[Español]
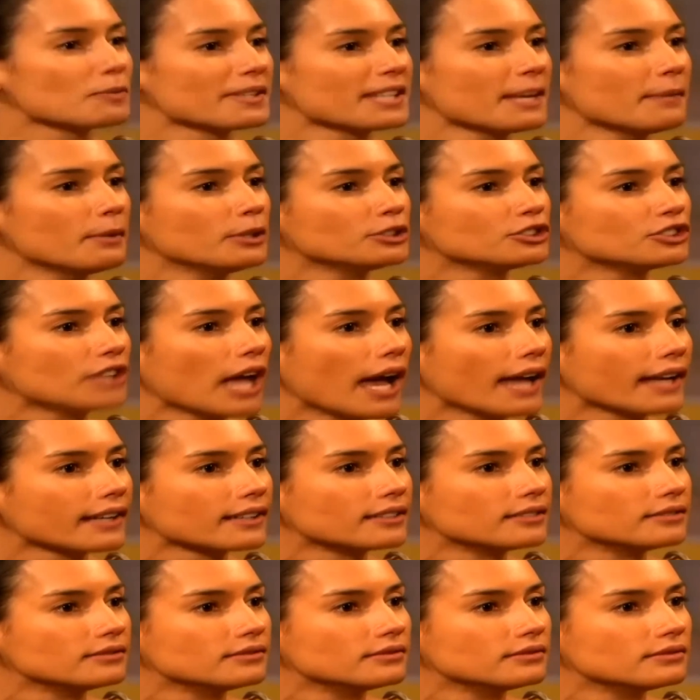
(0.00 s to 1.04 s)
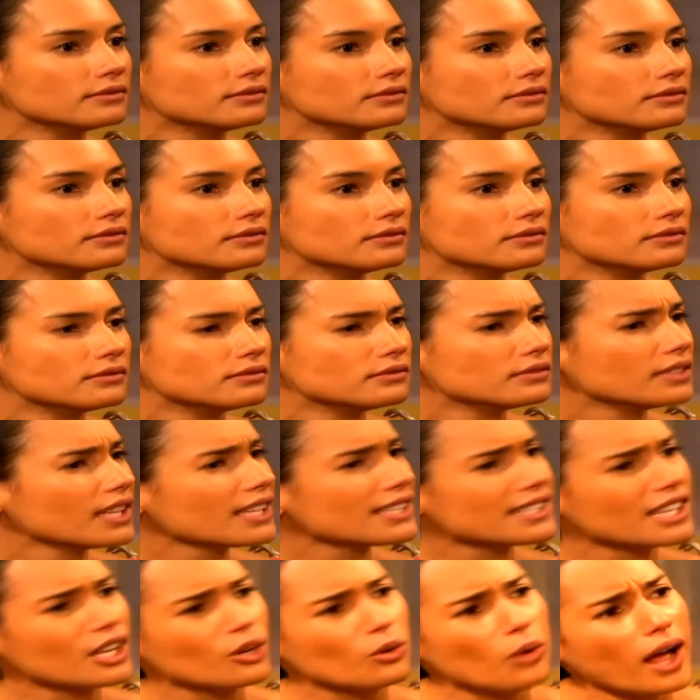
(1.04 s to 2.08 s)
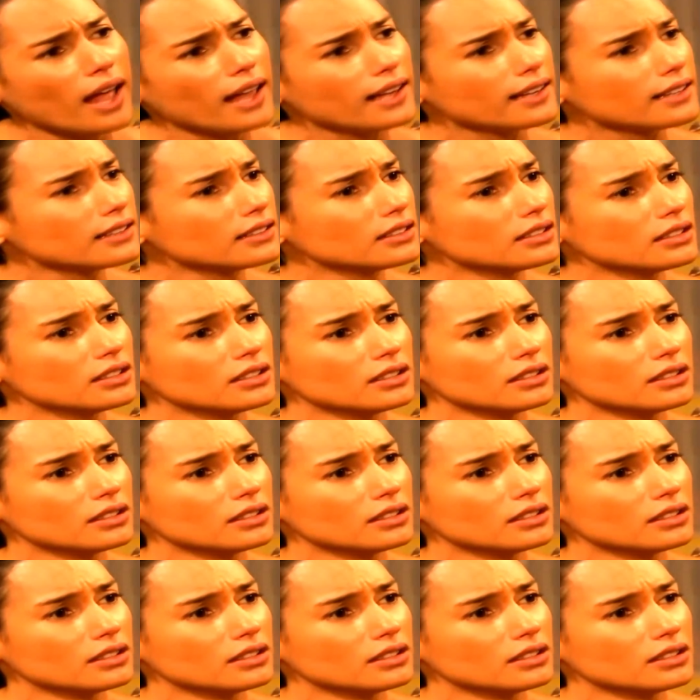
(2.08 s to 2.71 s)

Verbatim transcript: me los vas a montar es igual.